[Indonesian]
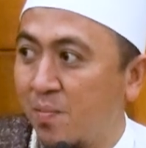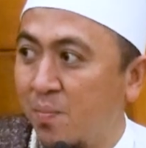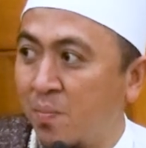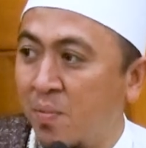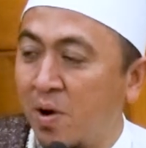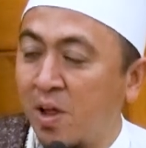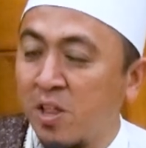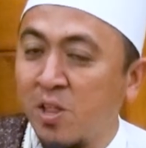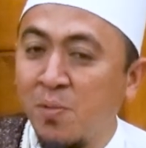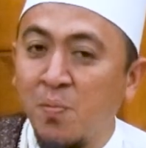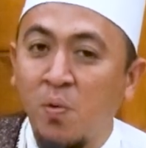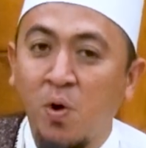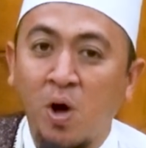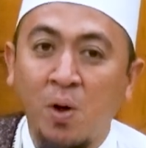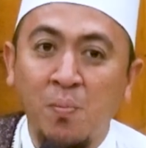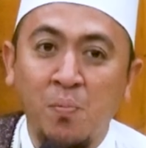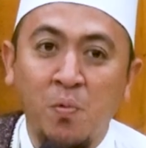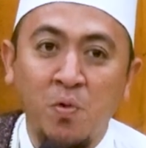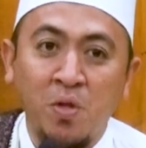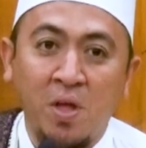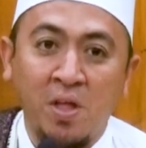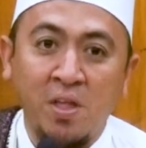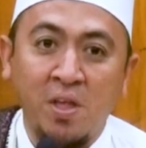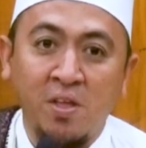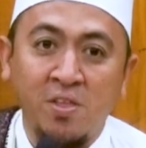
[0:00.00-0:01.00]
Berarti bukan
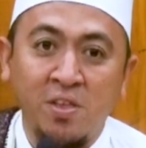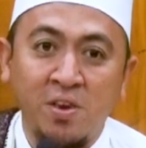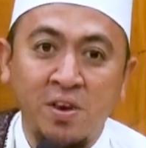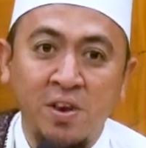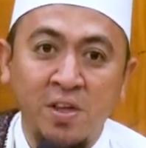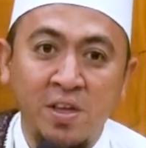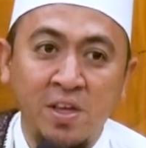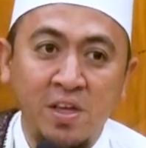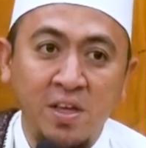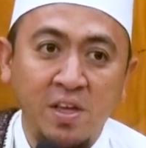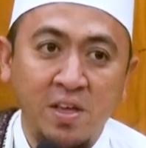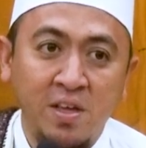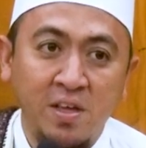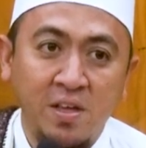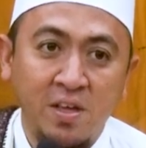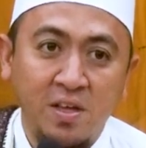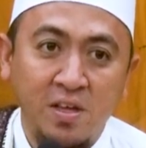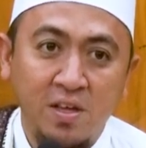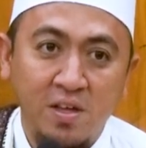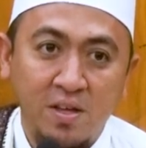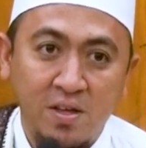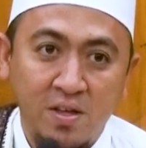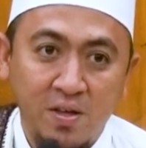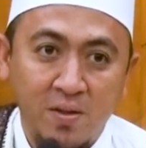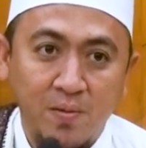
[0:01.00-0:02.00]
punyanya sendiri,
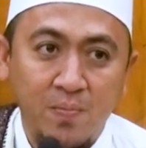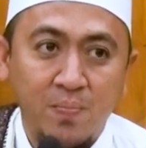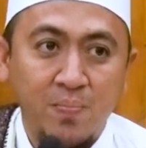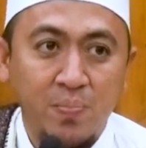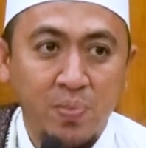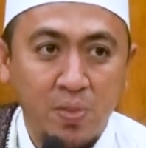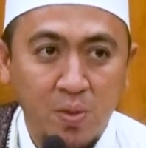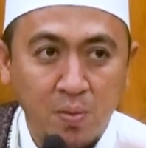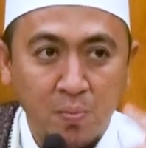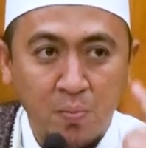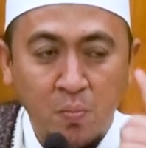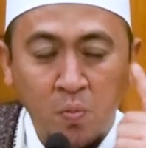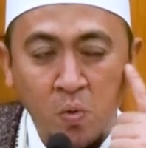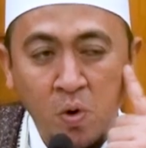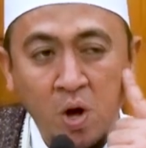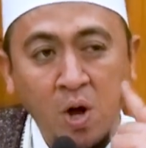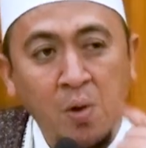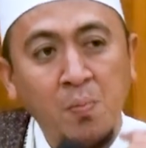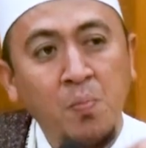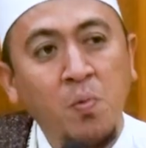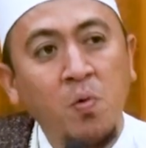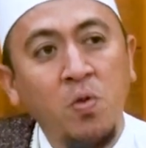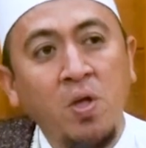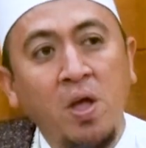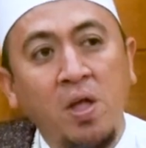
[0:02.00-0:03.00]

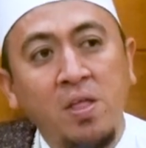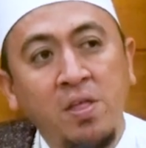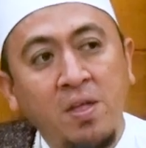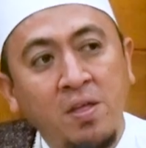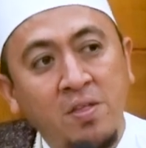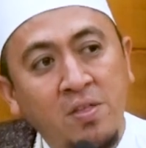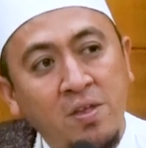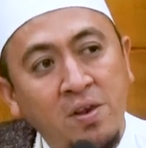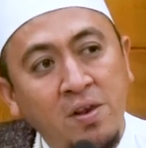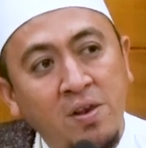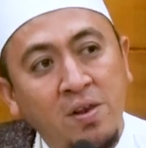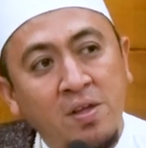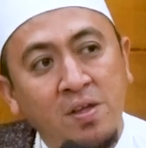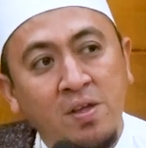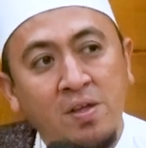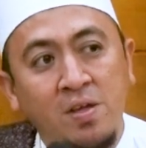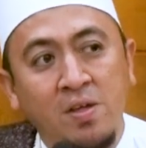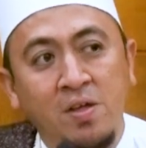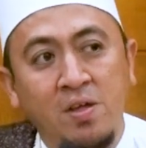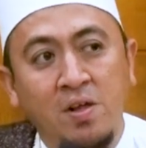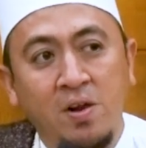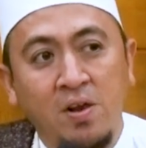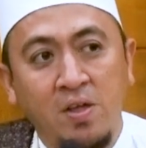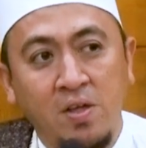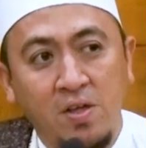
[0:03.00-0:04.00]
bukan punyanya
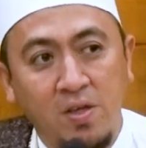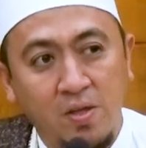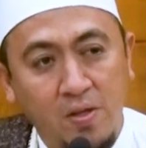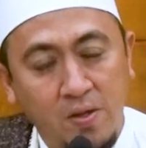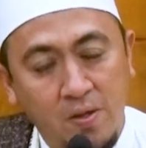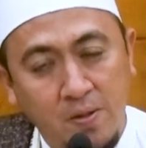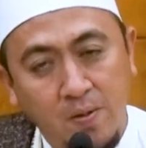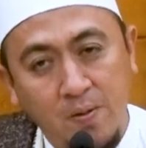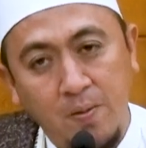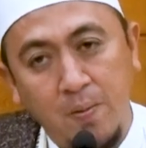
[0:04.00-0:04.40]
sendiri.